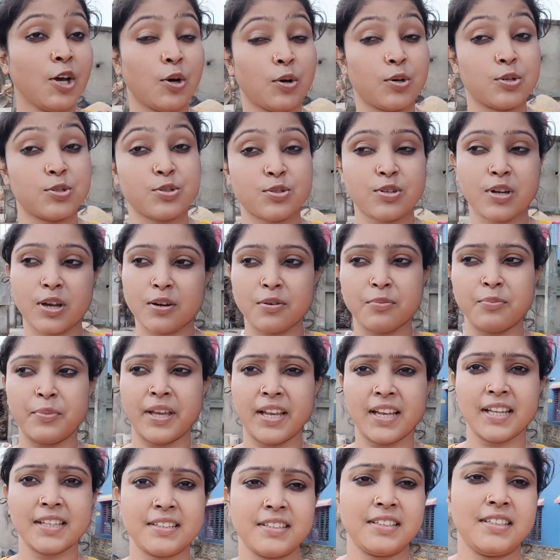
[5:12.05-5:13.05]
ওই জন্য এখন
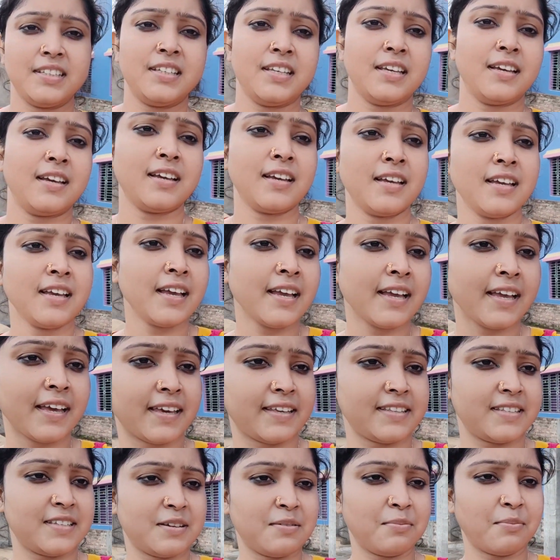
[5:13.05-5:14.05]
মেলে দিই
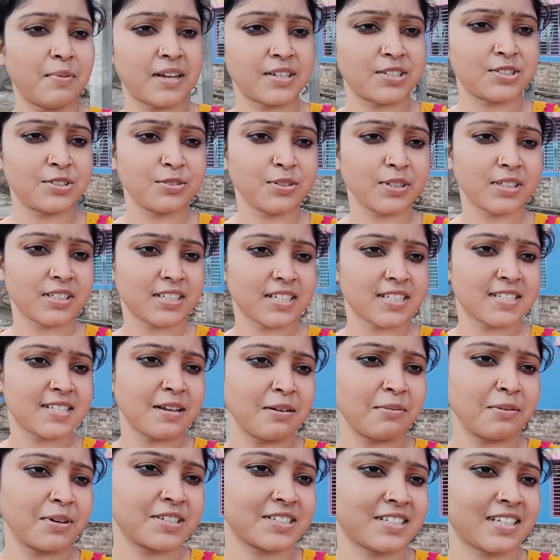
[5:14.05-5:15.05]
এই যে মাসিও এসেছে
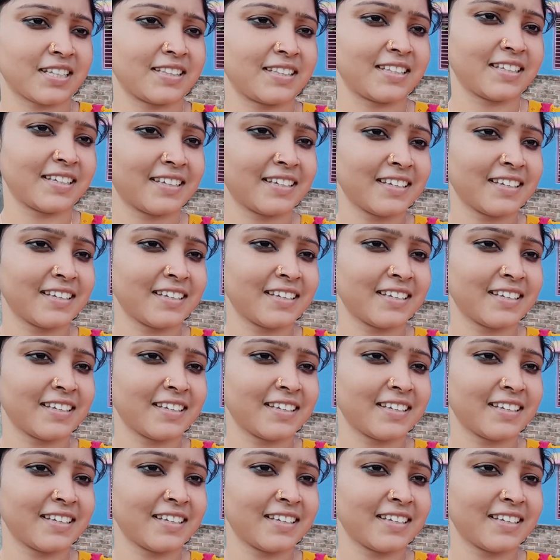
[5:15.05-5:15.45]
আমার সাথে